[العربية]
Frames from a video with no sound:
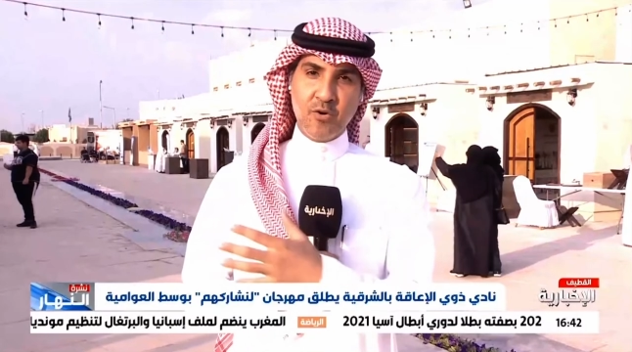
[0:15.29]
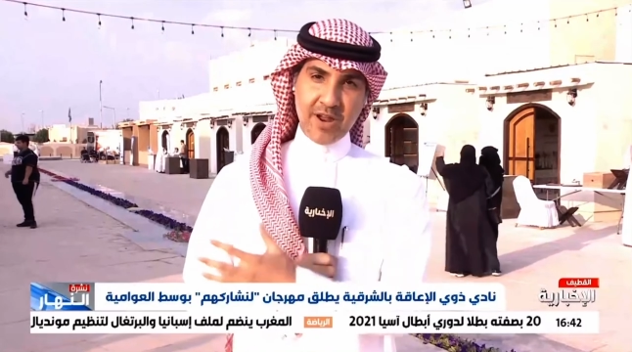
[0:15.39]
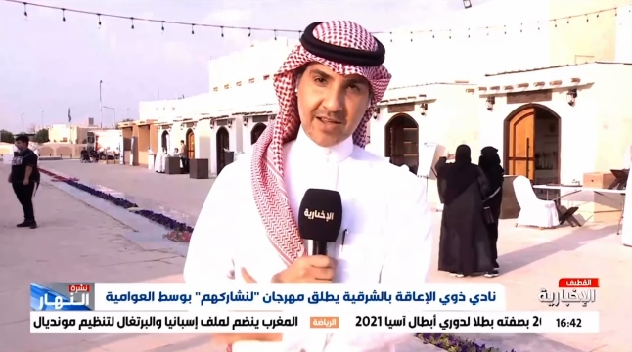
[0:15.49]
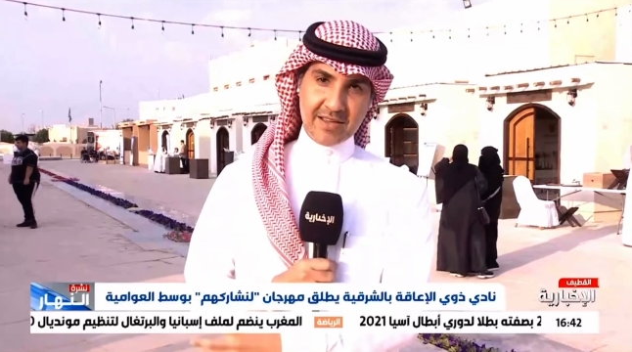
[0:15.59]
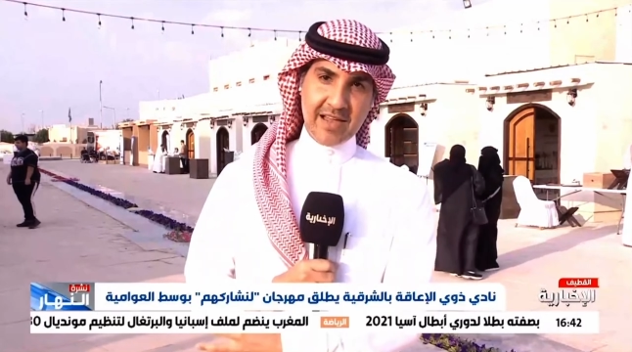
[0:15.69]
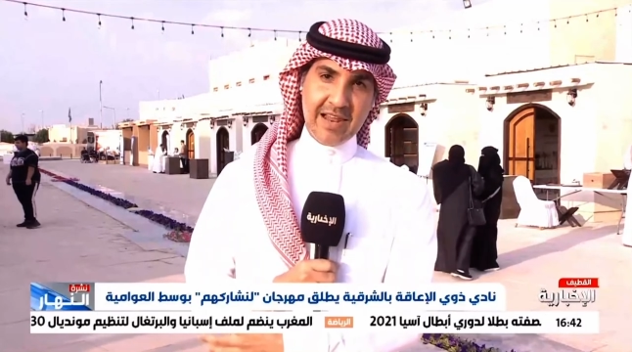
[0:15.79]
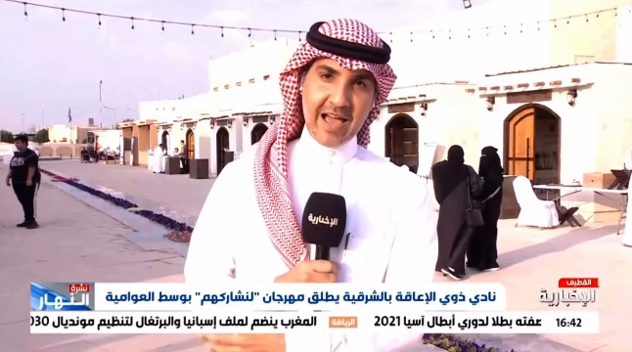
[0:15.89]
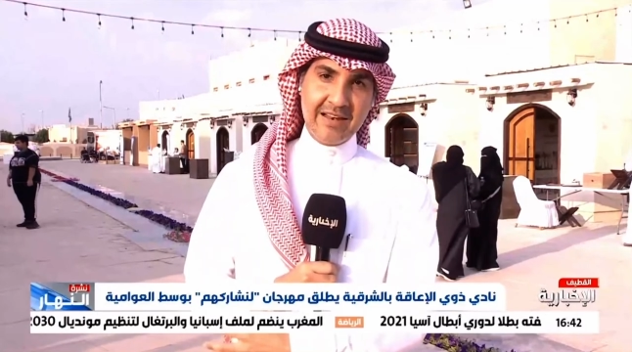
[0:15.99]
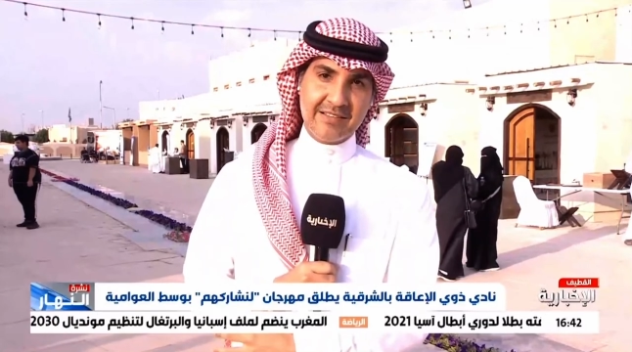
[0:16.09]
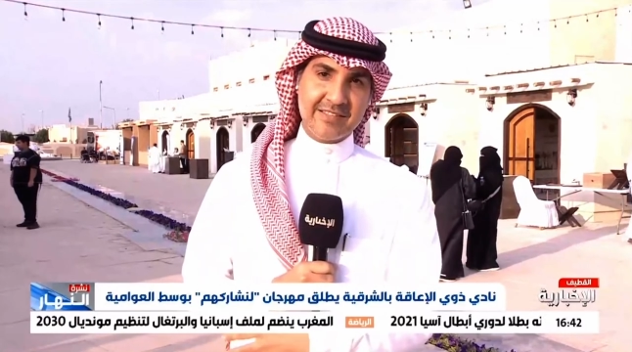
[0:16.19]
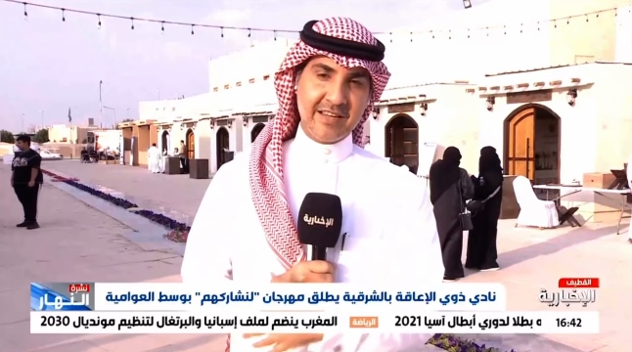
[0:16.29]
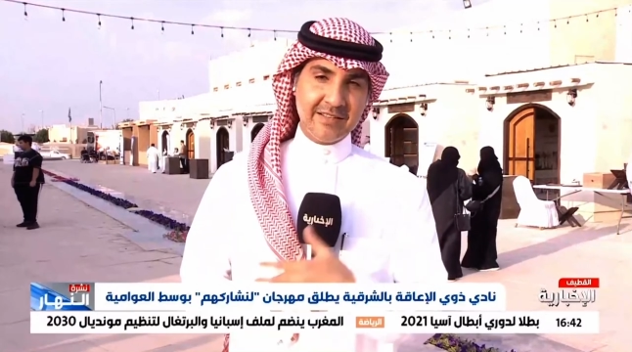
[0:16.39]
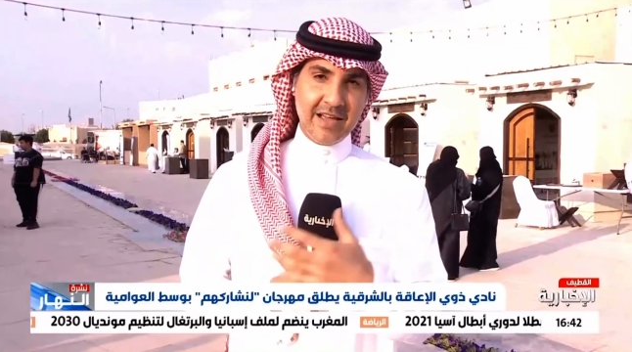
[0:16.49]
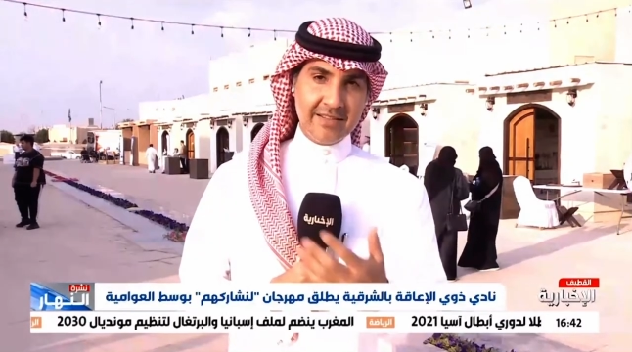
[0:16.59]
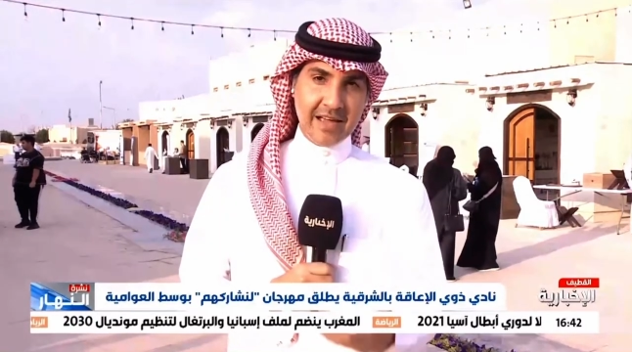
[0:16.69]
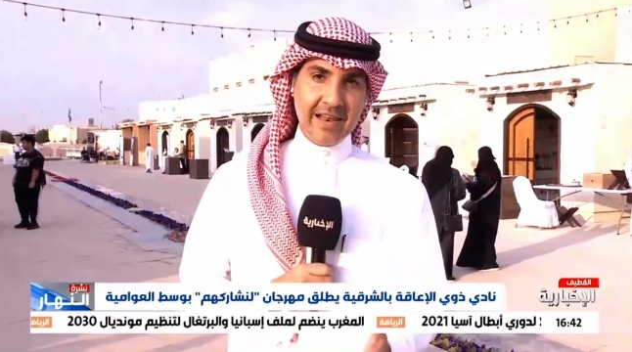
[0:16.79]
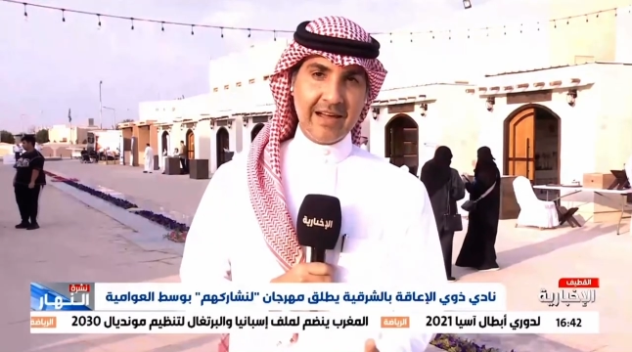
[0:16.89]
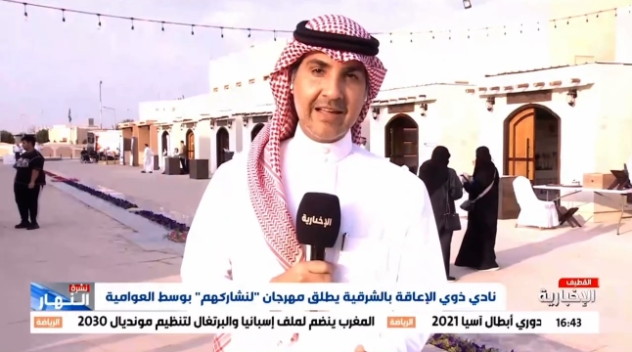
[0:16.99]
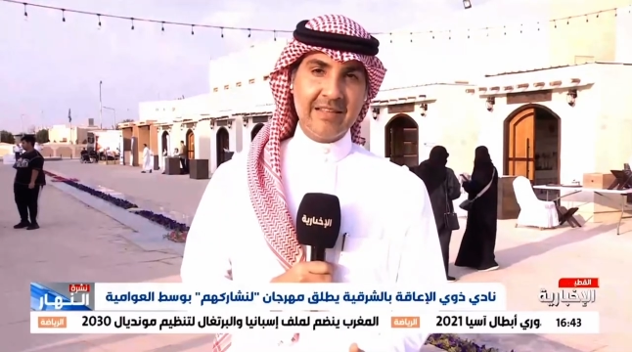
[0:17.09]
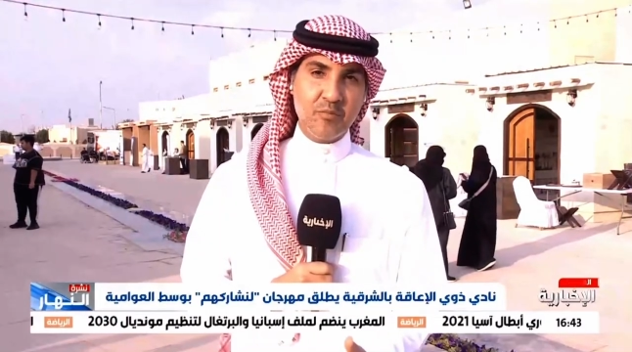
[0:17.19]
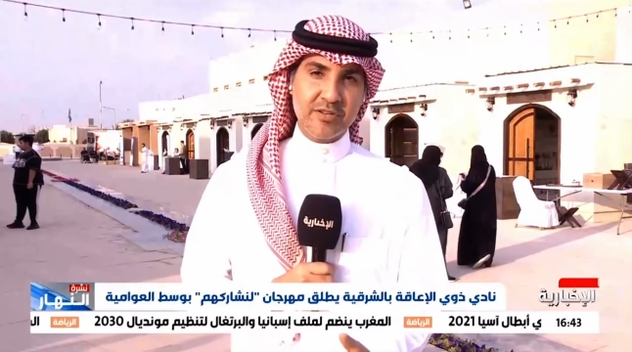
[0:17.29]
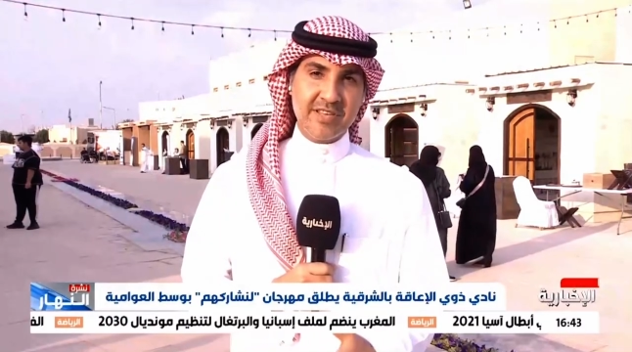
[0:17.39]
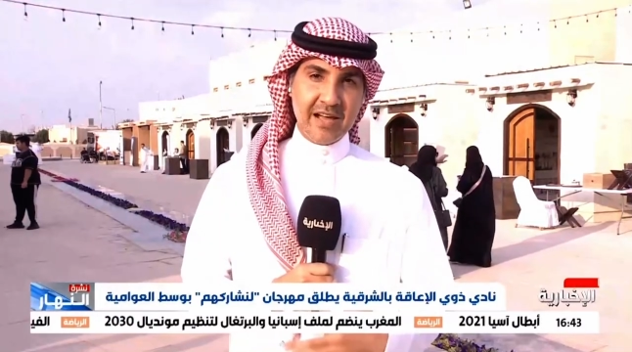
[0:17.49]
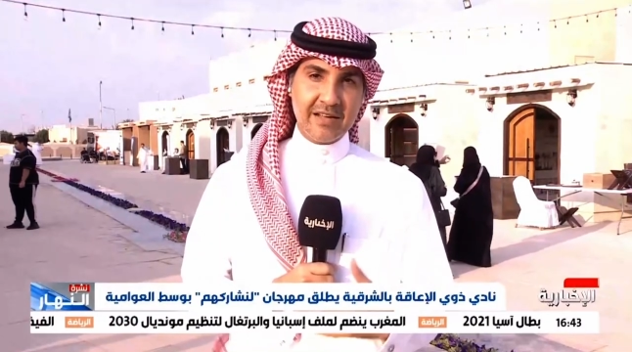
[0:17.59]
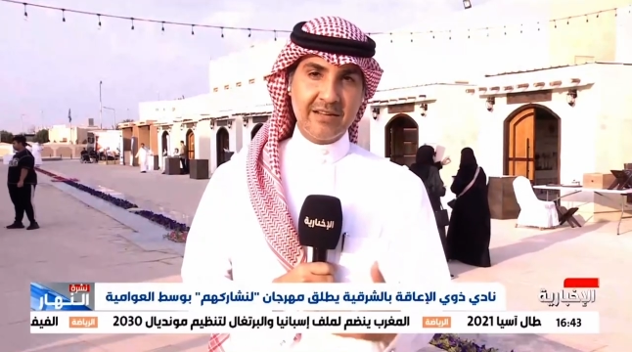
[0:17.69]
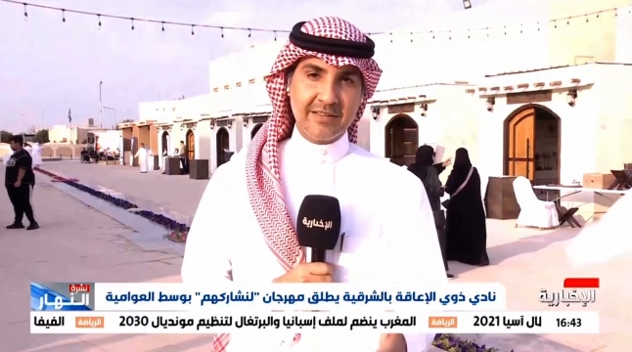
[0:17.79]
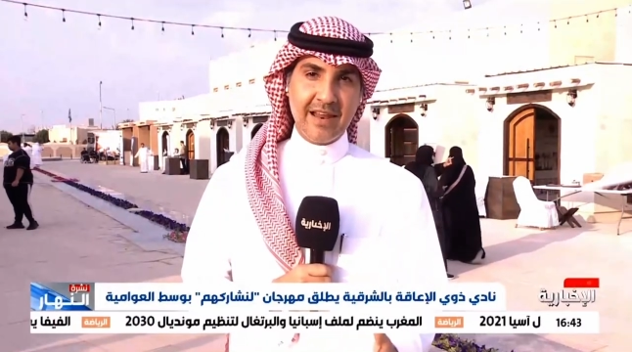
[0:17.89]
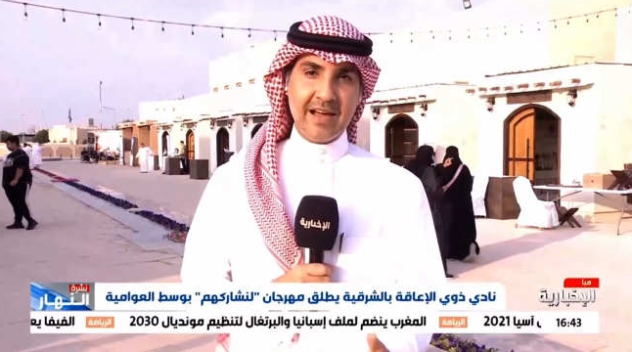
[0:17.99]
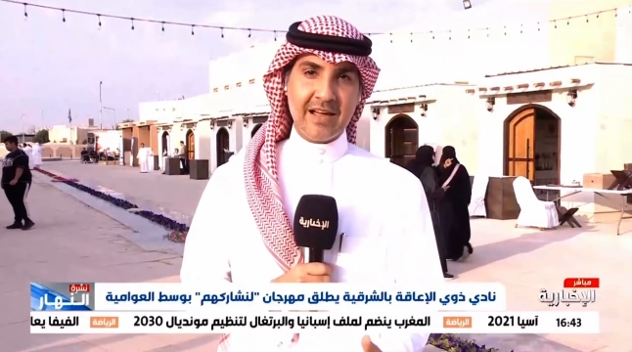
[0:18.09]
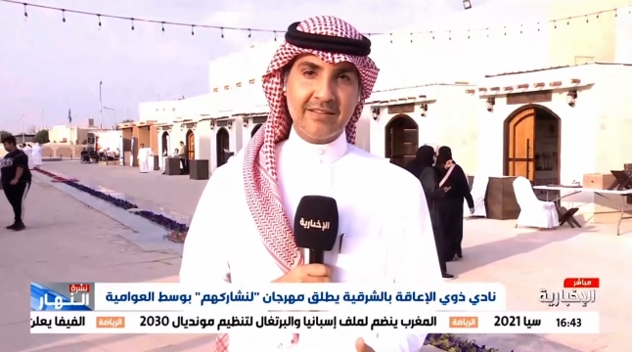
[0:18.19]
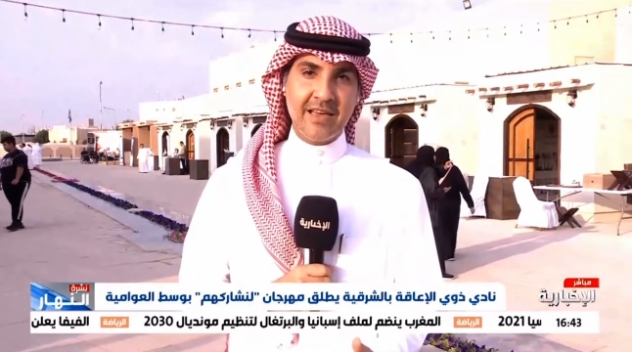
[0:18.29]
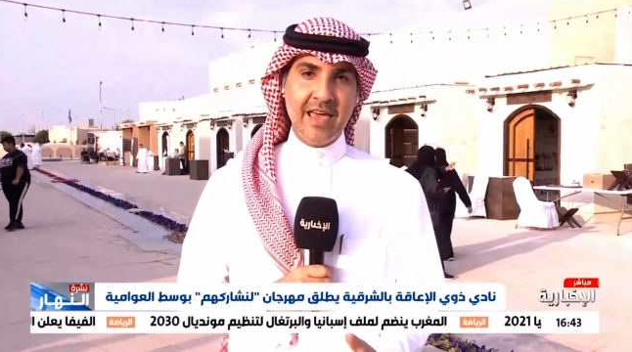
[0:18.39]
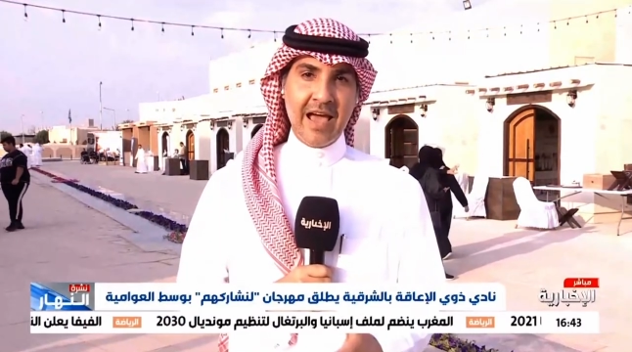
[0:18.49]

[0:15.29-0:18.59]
هناك الآن استعداد على قدم وساق لانطلاقة